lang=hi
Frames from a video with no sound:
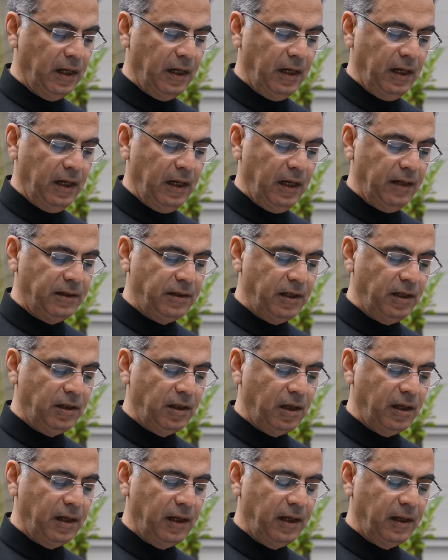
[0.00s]
इसी
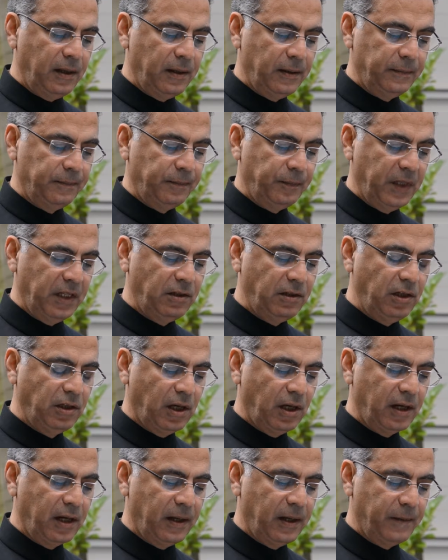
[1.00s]
तरीक इसी
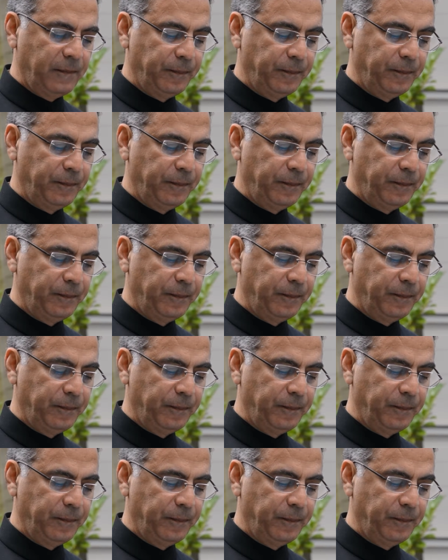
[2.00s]
तरह